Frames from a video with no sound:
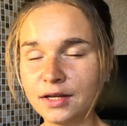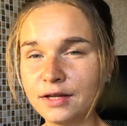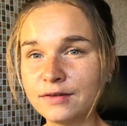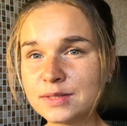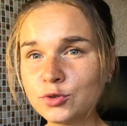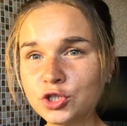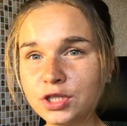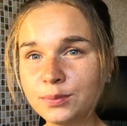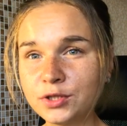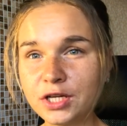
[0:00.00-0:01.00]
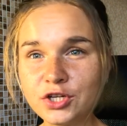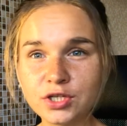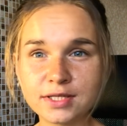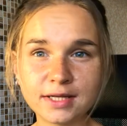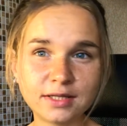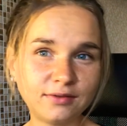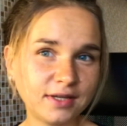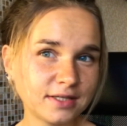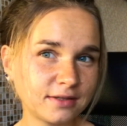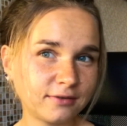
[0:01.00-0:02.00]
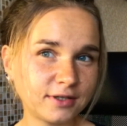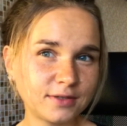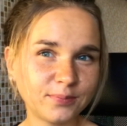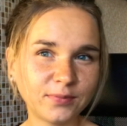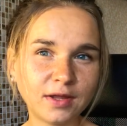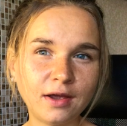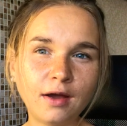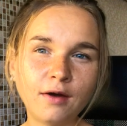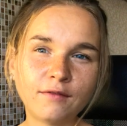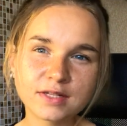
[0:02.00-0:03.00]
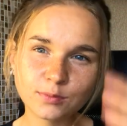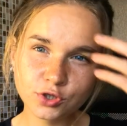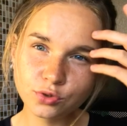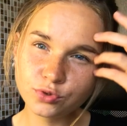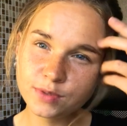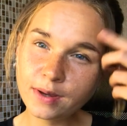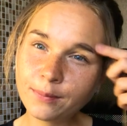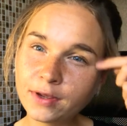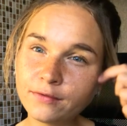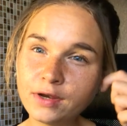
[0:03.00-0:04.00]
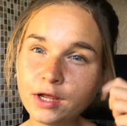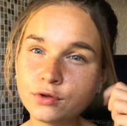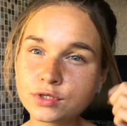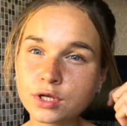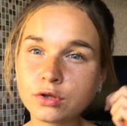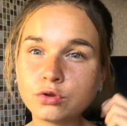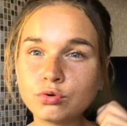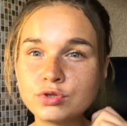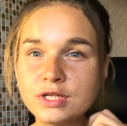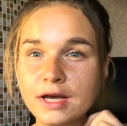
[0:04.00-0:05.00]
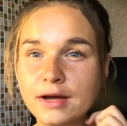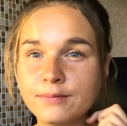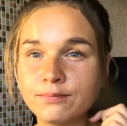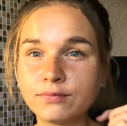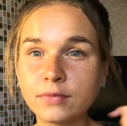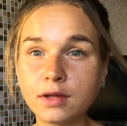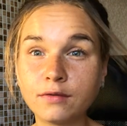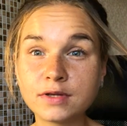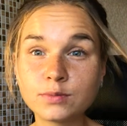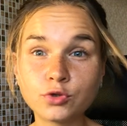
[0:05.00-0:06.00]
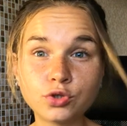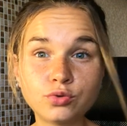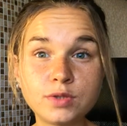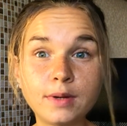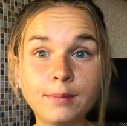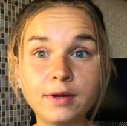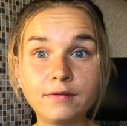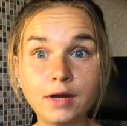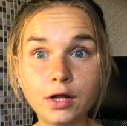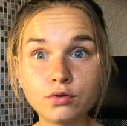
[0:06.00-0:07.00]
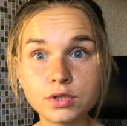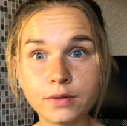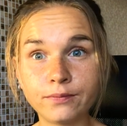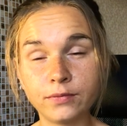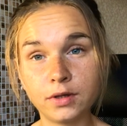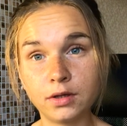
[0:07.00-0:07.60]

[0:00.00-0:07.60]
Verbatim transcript: И, возможно, ты пытаешься соответствовать, возможно, у тебя появляются друзья, возможно, у тебя появляются